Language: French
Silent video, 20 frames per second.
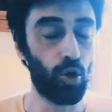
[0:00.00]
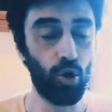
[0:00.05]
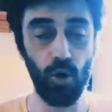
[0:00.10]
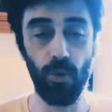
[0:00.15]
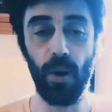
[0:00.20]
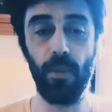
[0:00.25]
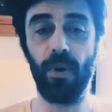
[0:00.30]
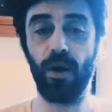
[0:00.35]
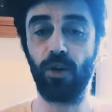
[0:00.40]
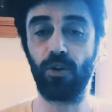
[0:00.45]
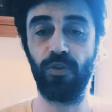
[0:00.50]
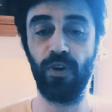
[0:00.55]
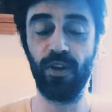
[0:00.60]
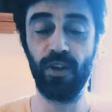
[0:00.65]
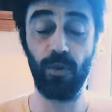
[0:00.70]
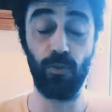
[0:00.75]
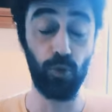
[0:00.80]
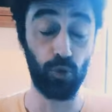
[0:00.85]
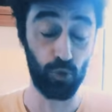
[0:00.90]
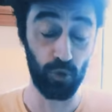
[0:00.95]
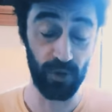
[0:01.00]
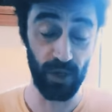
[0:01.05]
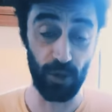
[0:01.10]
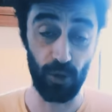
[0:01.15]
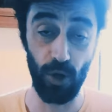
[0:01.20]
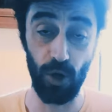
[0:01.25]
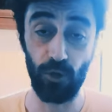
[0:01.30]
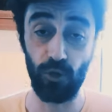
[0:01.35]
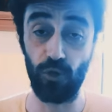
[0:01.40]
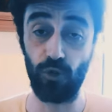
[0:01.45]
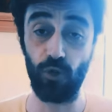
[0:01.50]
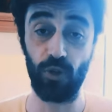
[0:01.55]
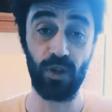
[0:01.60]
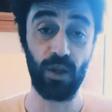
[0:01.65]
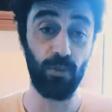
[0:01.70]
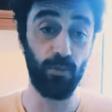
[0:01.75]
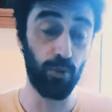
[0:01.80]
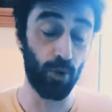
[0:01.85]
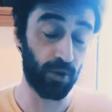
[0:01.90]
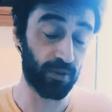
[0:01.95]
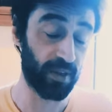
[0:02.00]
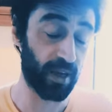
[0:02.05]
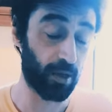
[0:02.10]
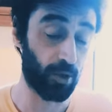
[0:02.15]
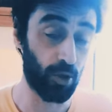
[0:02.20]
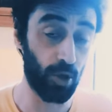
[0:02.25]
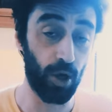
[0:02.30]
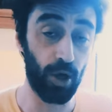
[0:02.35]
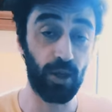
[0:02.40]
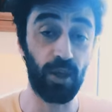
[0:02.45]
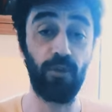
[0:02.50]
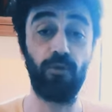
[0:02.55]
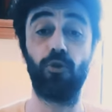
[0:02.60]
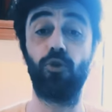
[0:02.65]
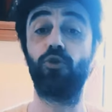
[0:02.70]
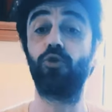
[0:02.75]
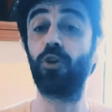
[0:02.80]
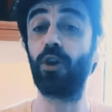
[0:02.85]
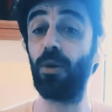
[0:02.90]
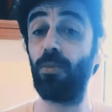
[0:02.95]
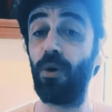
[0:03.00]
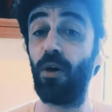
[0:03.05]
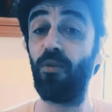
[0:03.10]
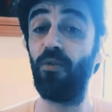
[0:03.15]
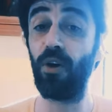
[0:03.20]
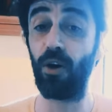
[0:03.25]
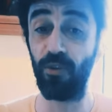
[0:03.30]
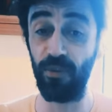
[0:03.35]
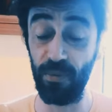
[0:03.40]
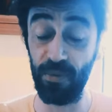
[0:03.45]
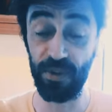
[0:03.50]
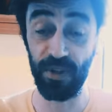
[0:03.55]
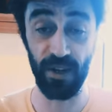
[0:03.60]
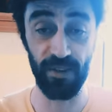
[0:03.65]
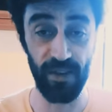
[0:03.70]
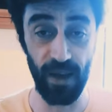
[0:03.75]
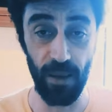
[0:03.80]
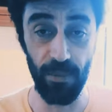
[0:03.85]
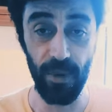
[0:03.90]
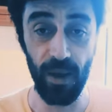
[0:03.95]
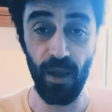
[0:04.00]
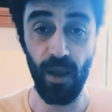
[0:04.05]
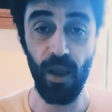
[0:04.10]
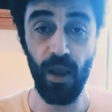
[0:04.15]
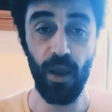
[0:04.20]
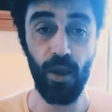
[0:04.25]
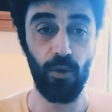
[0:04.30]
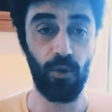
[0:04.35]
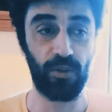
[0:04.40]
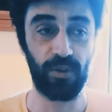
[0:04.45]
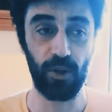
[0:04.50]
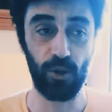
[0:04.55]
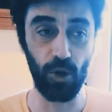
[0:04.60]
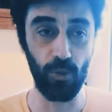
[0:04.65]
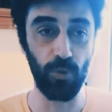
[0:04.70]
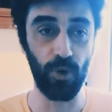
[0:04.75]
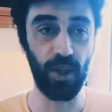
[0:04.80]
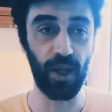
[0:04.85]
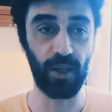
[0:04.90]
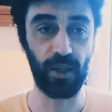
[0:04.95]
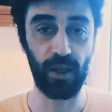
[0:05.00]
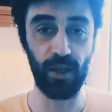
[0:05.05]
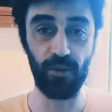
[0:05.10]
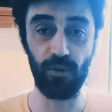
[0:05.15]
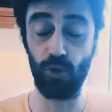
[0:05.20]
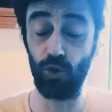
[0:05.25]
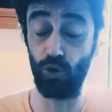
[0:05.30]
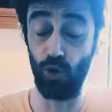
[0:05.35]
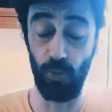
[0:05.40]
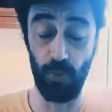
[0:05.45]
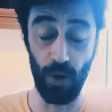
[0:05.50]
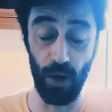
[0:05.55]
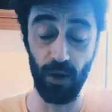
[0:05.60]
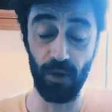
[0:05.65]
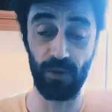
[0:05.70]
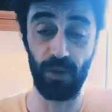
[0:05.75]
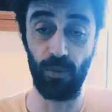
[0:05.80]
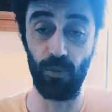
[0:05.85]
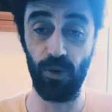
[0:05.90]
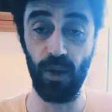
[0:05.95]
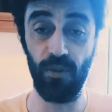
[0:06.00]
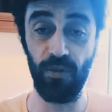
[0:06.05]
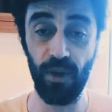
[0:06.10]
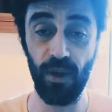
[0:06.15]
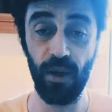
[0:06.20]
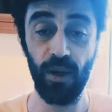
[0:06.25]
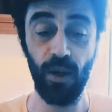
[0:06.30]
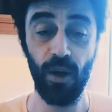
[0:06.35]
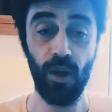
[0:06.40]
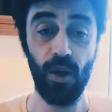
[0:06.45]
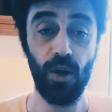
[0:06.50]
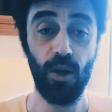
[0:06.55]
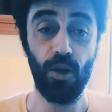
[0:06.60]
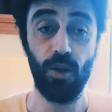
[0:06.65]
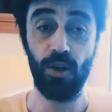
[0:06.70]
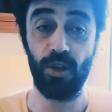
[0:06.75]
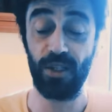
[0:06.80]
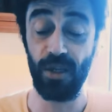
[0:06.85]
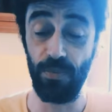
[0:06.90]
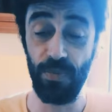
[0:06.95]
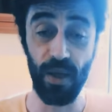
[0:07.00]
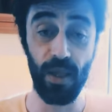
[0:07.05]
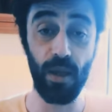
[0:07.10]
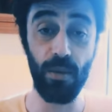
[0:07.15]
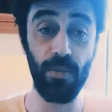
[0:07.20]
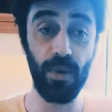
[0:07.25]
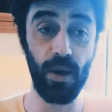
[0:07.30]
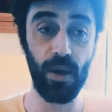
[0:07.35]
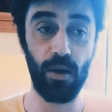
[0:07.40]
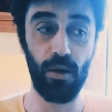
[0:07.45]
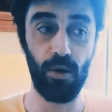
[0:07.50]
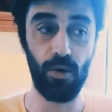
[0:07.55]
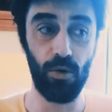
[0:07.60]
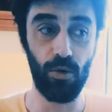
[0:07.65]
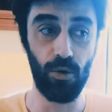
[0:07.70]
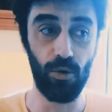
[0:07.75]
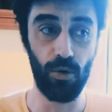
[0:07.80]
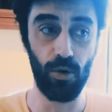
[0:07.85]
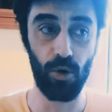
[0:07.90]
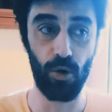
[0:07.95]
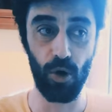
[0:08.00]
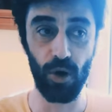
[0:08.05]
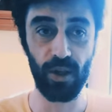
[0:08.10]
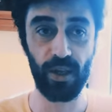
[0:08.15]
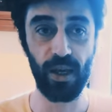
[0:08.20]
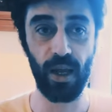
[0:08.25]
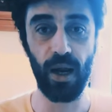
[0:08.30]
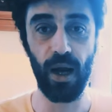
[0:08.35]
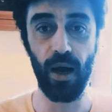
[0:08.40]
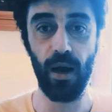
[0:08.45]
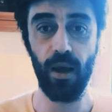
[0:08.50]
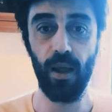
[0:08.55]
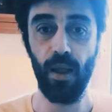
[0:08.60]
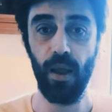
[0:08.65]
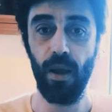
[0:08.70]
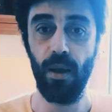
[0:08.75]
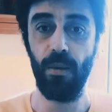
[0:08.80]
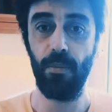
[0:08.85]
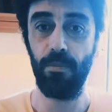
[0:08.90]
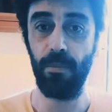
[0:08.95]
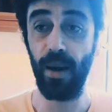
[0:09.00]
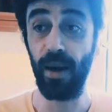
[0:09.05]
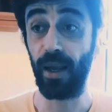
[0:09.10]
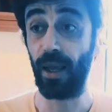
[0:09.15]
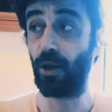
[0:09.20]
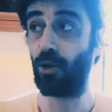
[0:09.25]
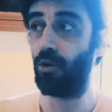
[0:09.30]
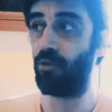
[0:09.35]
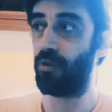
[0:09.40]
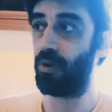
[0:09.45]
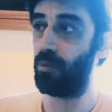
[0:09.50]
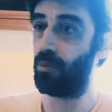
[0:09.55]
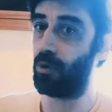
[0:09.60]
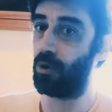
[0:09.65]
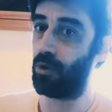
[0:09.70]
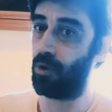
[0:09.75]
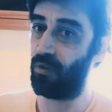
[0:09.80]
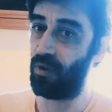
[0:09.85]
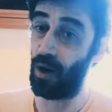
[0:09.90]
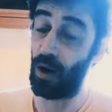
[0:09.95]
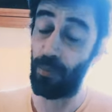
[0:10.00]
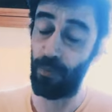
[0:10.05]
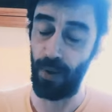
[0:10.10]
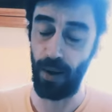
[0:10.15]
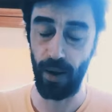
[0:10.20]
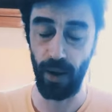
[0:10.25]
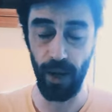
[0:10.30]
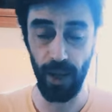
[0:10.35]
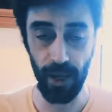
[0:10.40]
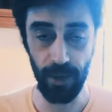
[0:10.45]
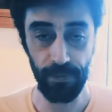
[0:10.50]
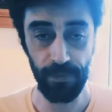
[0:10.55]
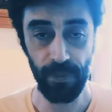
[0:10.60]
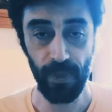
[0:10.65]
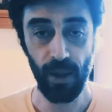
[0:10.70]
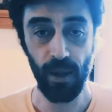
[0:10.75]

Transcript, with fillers: globalement, je vais le dire pour tous les acteurs, ce sont des bons acteurs qui font ce qu'ils peuvent dans le film Shazam. C'est une bonne actrice, je pense, à mon avis. J'ai bien aimé euh, le rôle qu'elle a, malgré que le film, euh, on va en reparler.